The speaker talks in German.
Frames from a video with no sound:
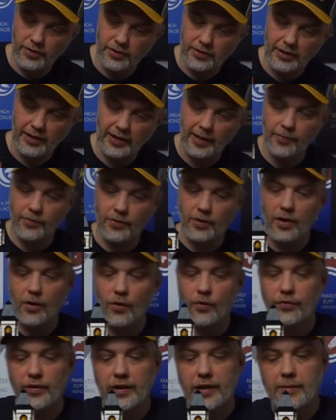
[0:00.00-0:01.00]
Äh, dann gibt es noch
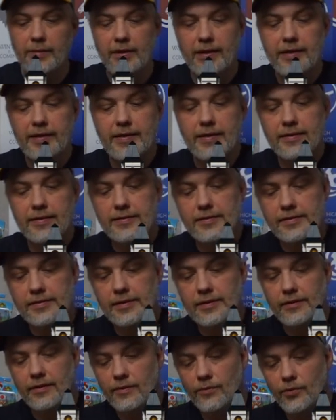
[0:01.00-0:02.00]
Aufkleber hier äh,
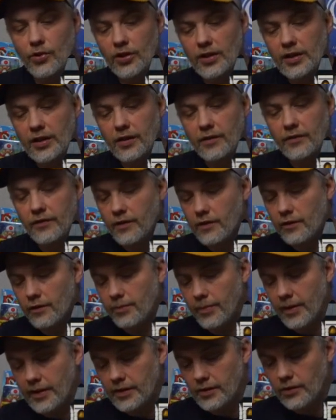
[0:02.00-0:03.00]
an diesem Sonderkfz, das
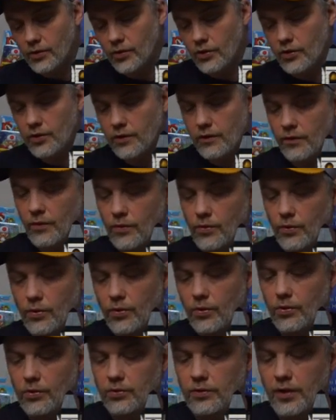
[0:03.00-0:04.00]
Balkenkreuz
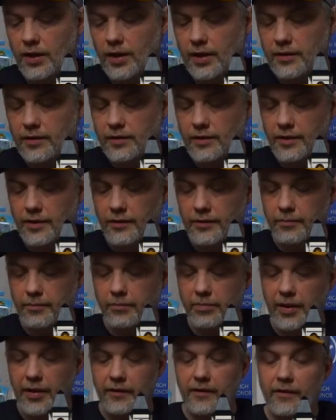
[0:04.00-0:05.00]
und an
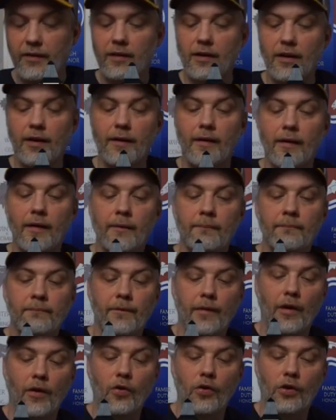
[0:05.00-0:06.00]
diesem Panzer hier
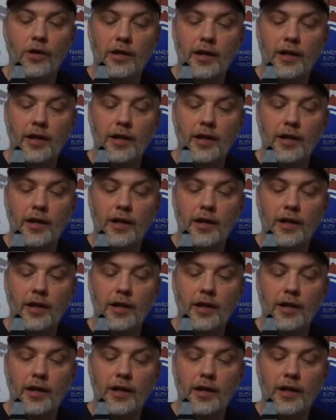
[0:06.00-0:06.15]
auch ein